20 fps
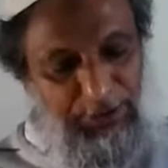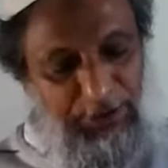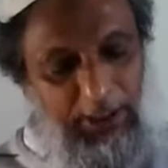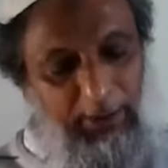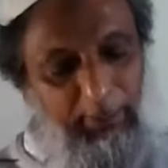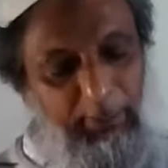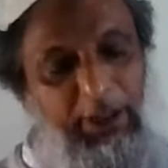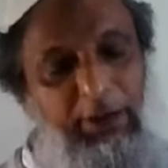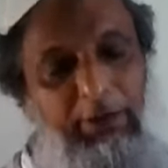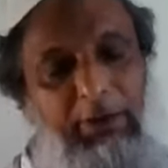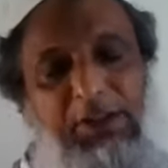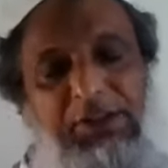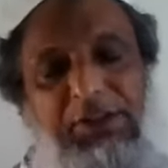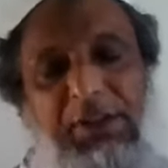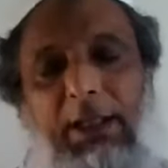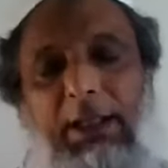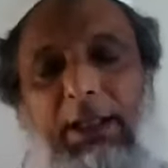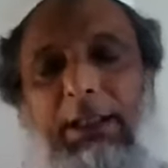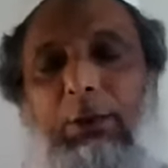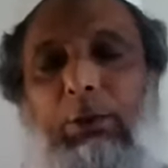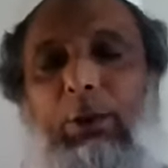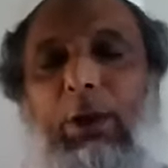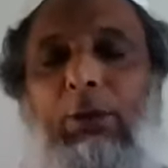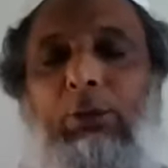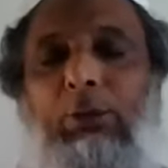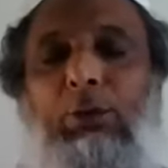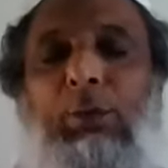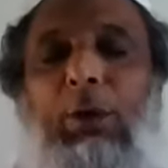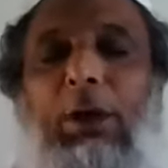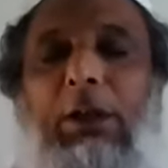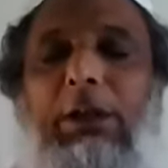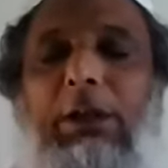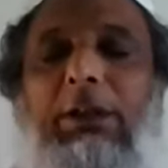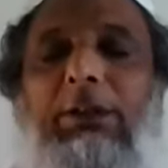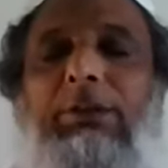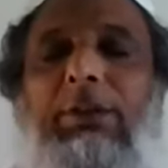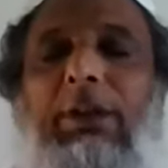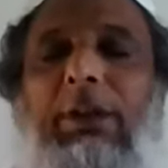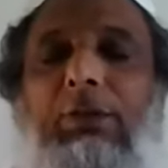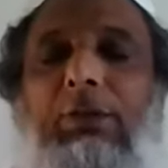জাবের রাজি বলেন
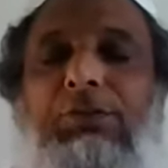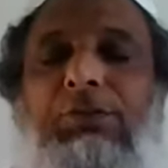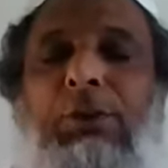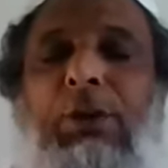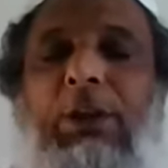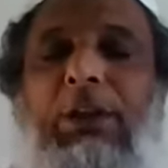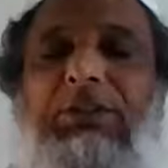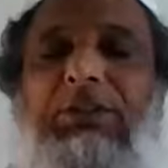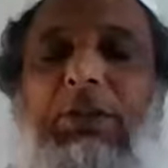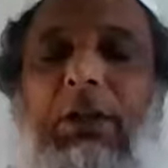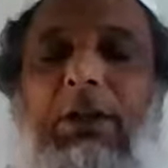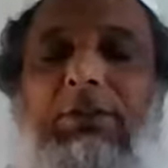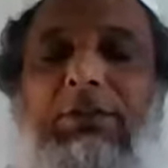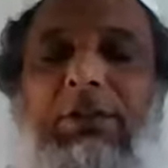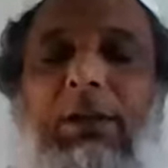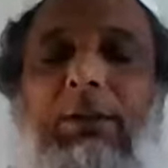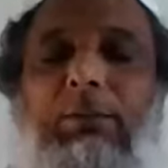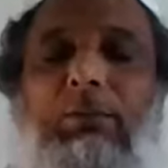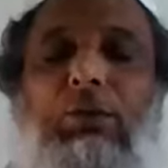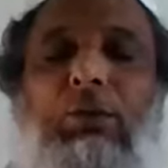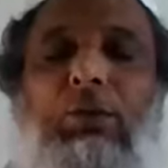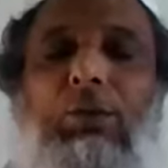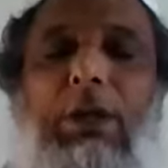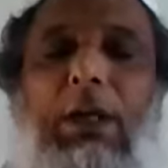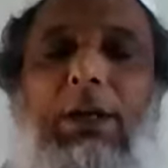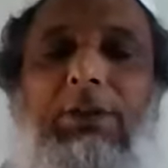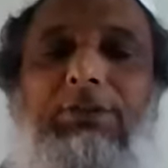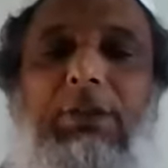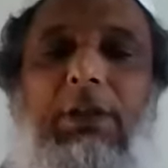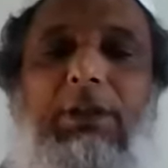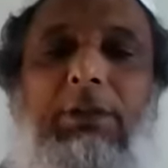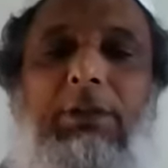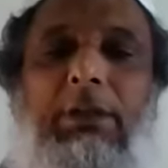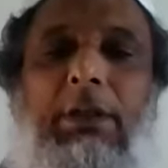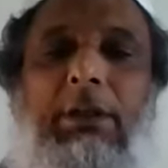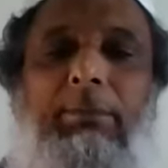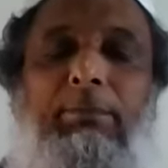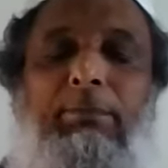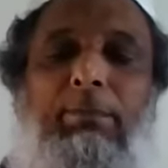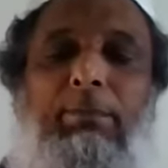যে রসুল্লাহ সাল্লাহ সাল্লাম কোনো রাস্তা
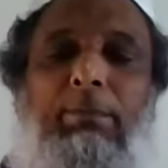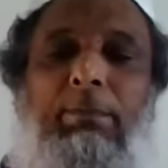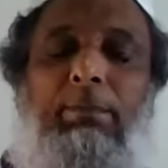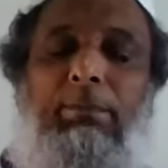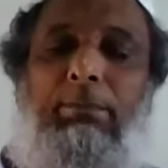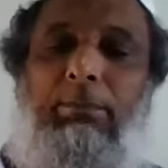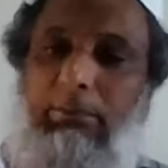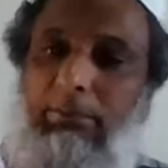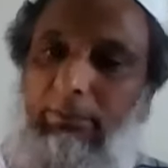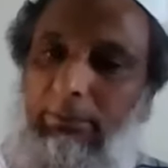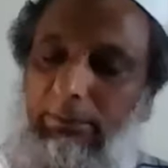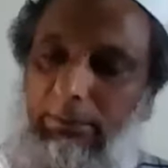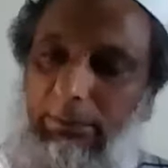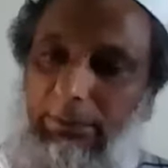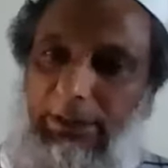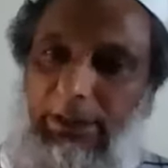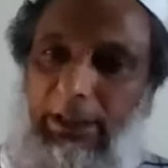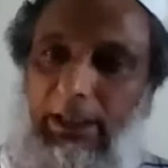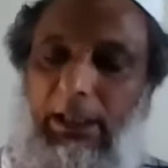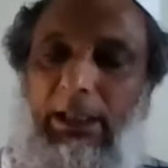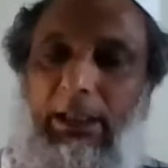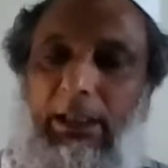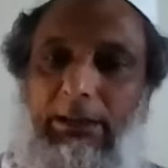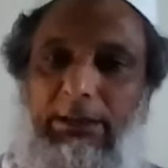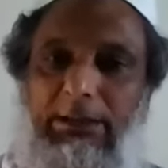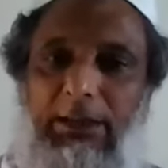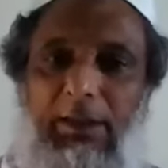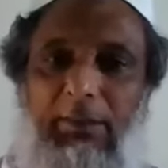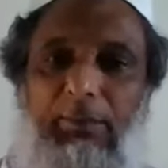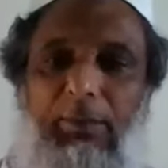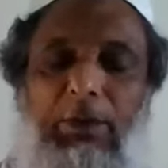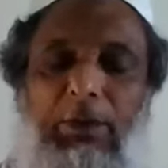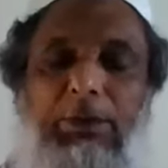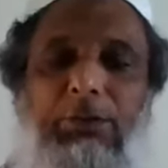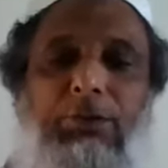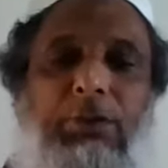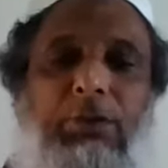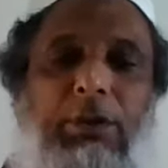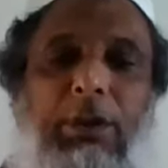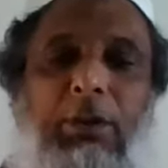দিয়ে গেলে তারপরে
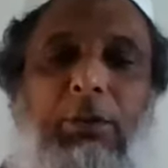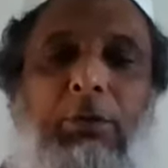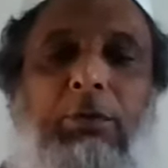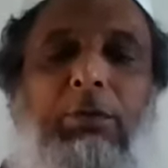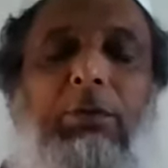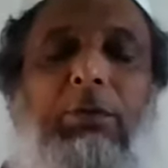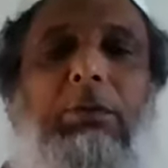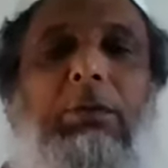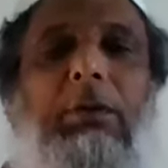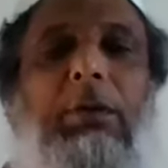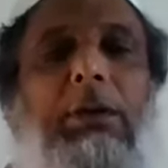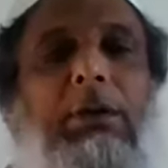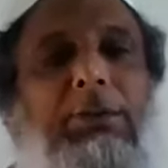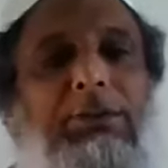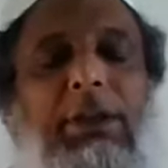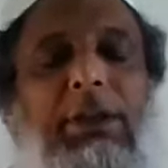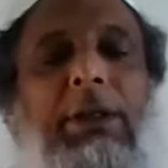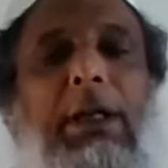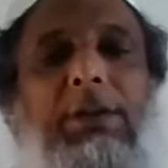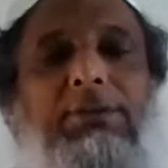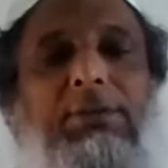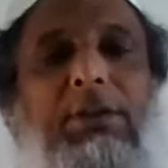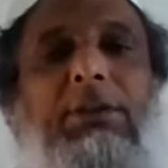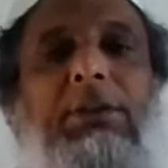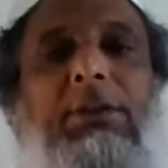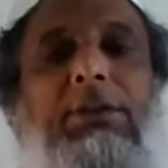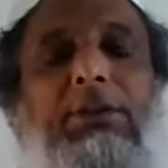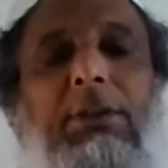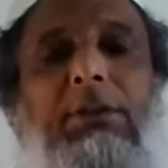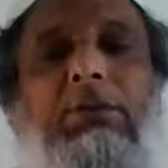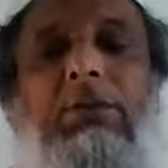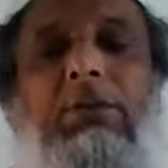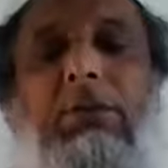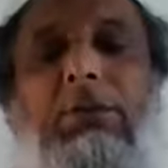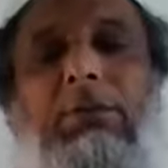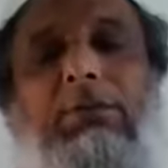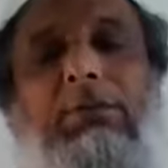যদি কেউ সেই রাস্তা দিয়ে যেত